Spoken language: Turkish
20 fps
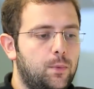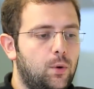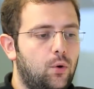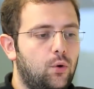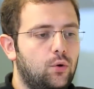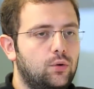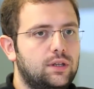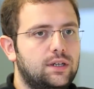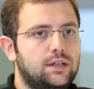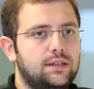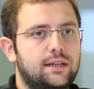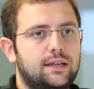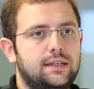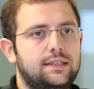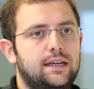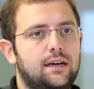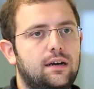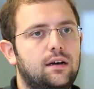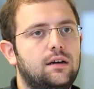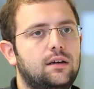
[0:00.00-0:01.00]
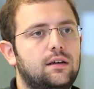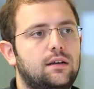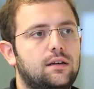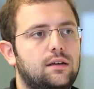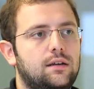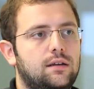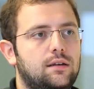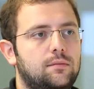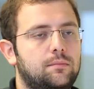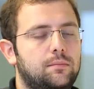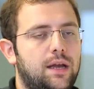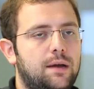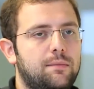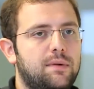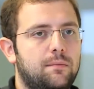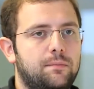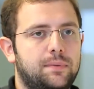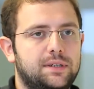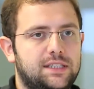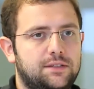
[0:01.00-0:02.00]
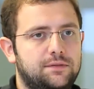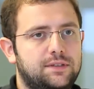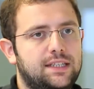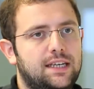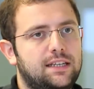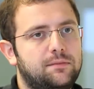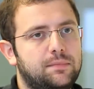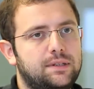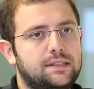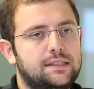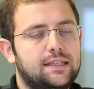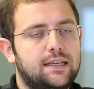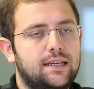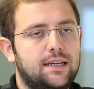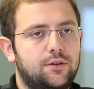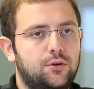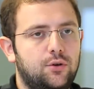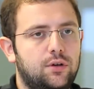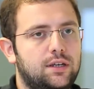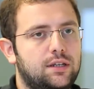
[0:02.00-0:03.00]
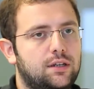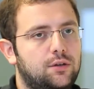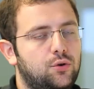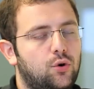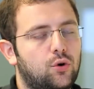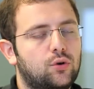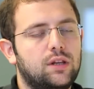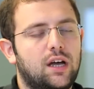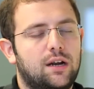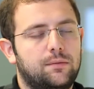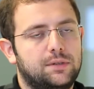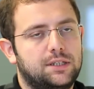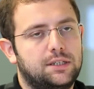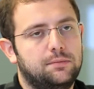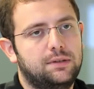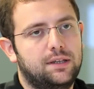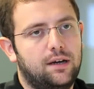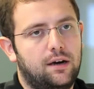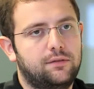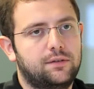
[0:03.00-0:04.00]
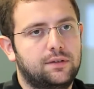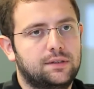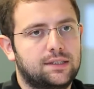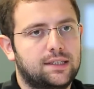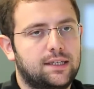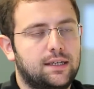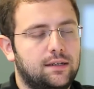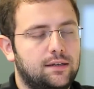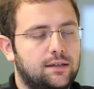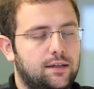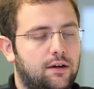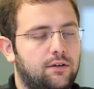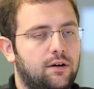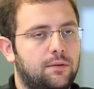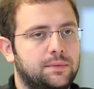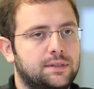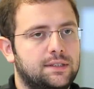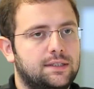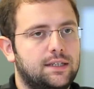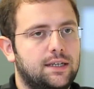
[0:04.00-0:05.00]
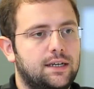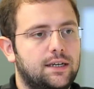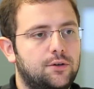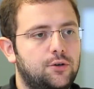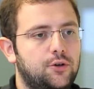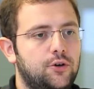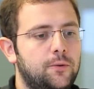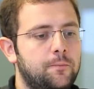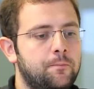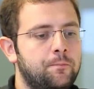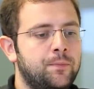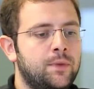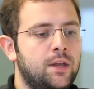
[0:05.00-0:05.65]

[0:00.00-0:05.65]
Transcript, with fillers: Onlara da ya e, hemen pasifize etmeniz gerekiyor ya da yoklarmış gibi davranmanız, davranmanız gerekiyor.